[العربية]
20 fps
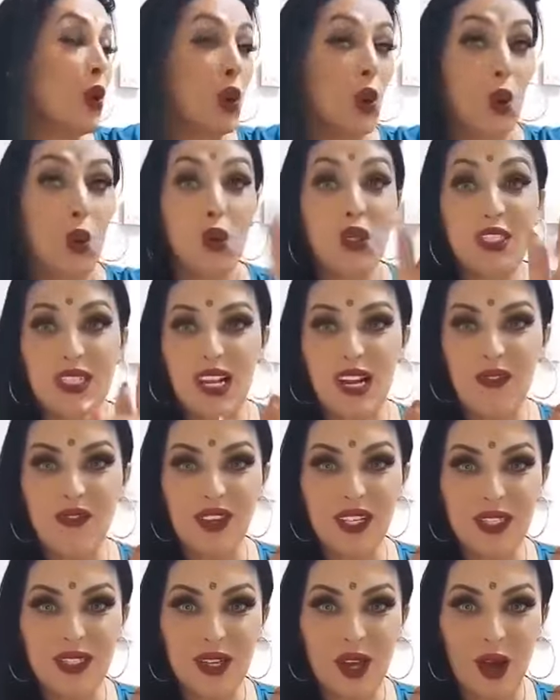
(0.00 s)

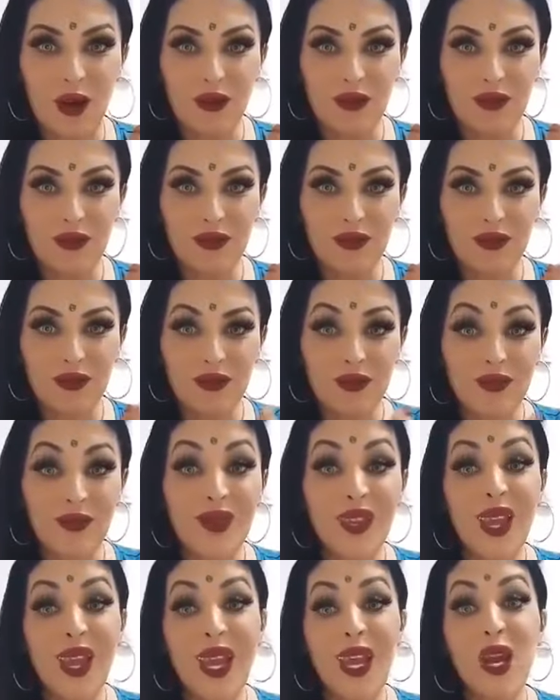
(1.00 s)
والتلفزيون
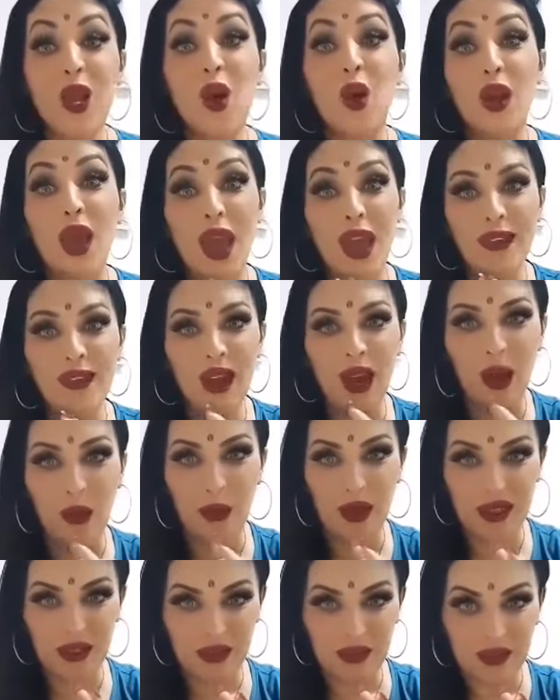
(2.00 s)
غير القران
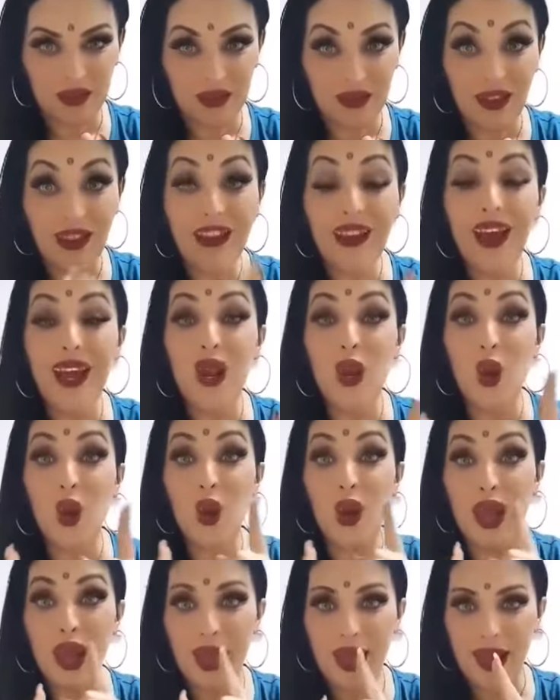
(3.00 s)
يخبط غير
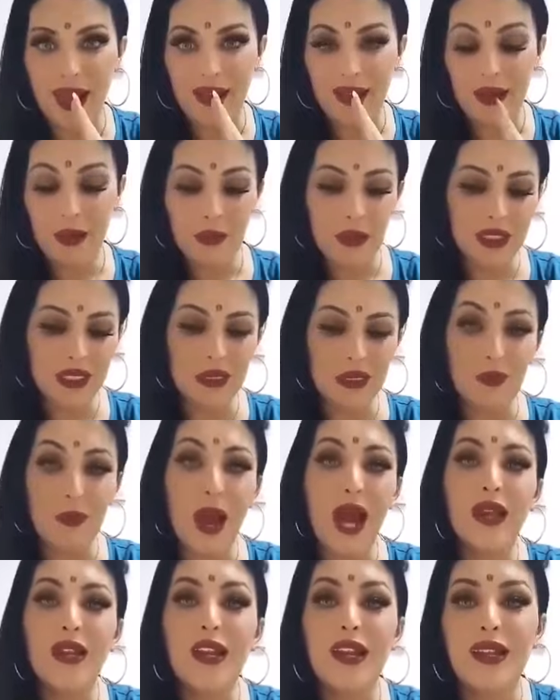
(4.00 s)
القران مصباح
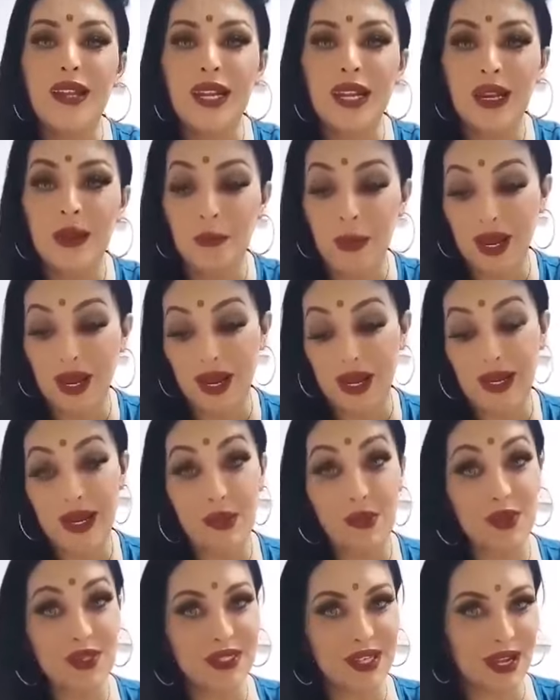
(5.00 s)
لليل ما كان لا
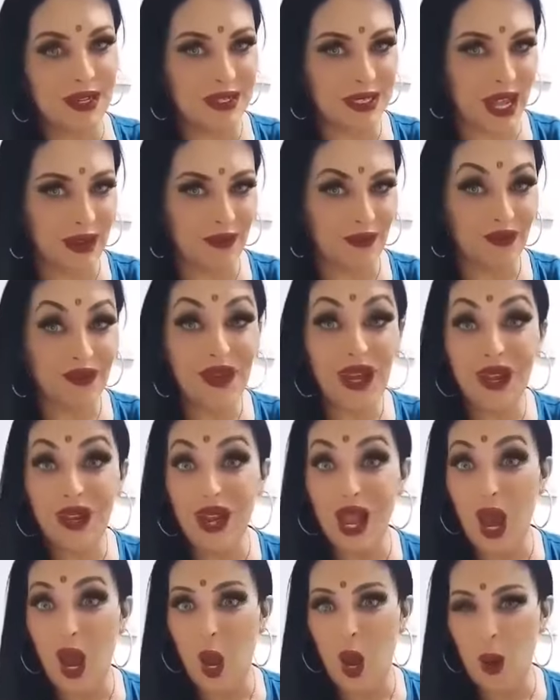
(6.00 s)
مسلسل
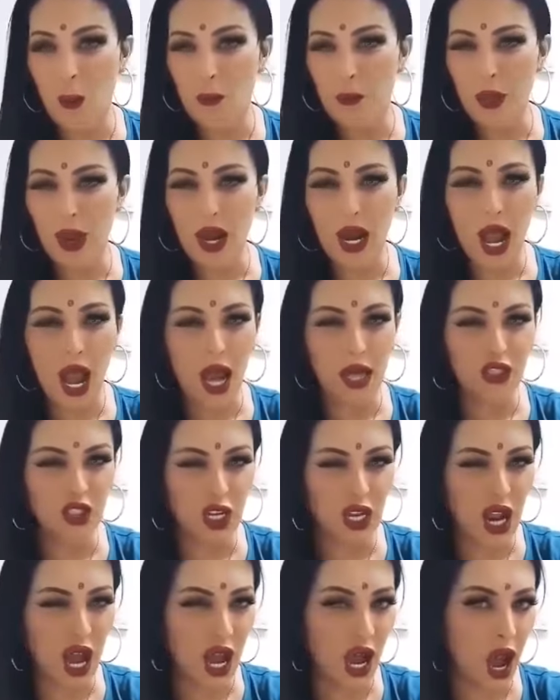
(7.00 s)
لا حب لا عشق
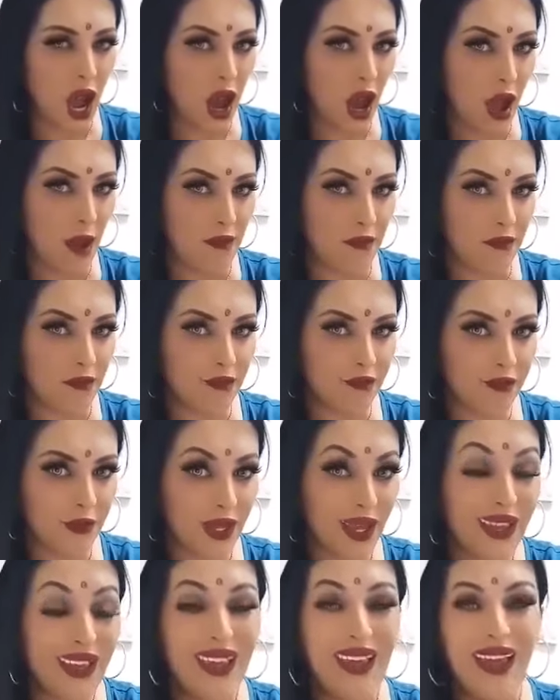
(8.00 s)
لا غرام
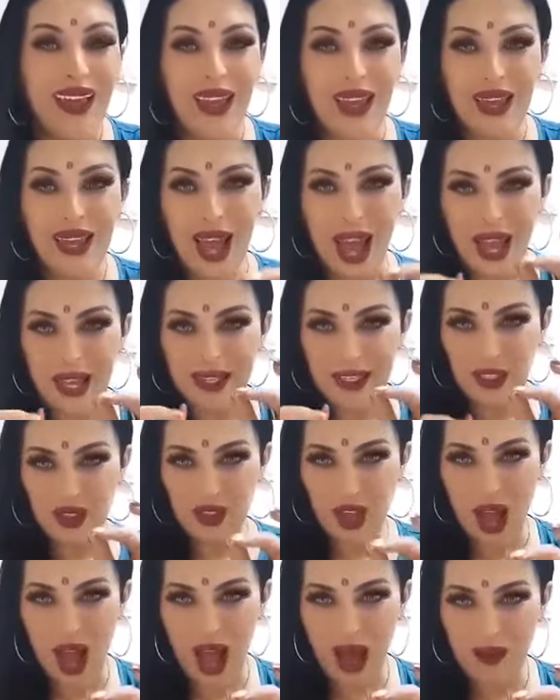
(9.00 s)

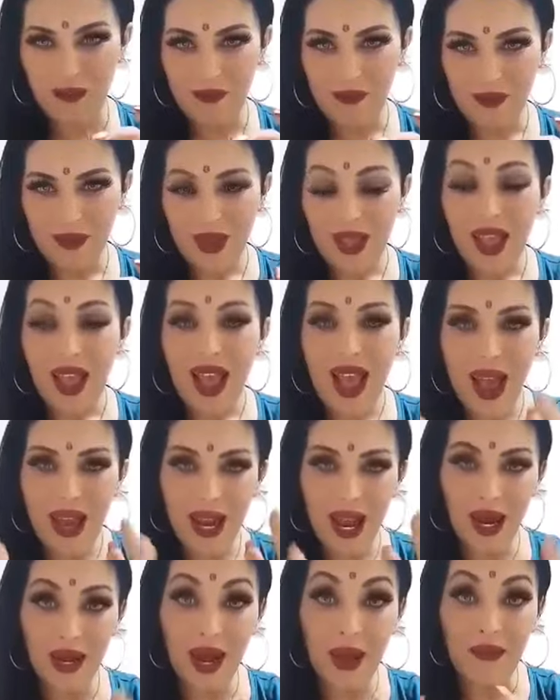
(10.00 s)
يعيشها على
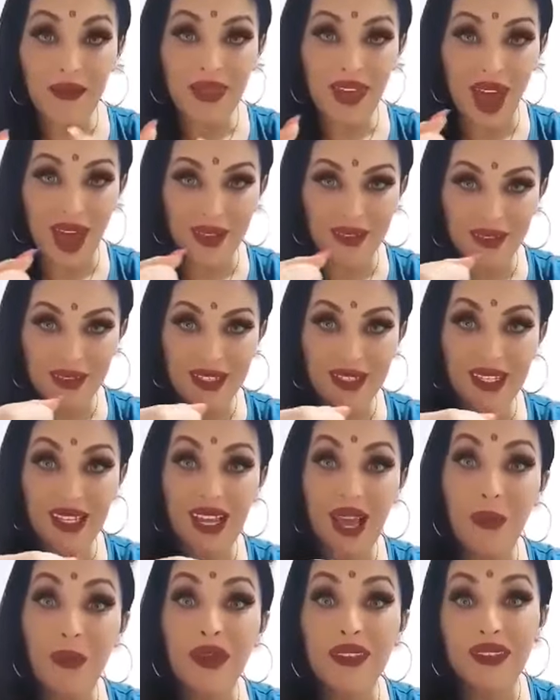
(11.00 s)
رمضان
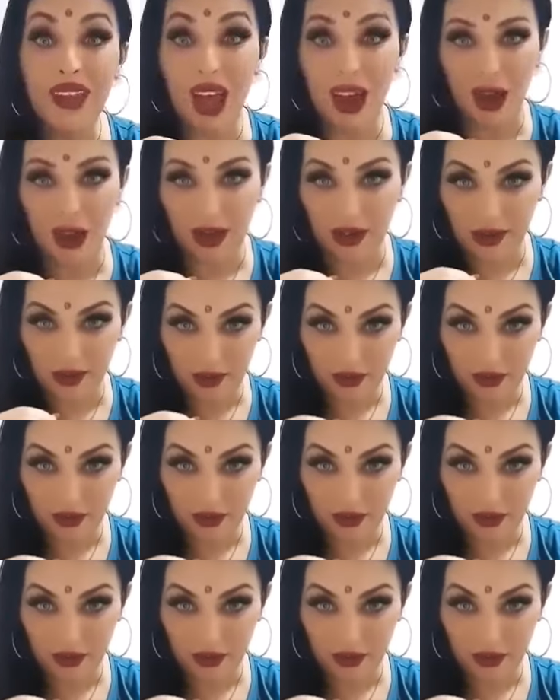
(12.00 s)
صيام الظهر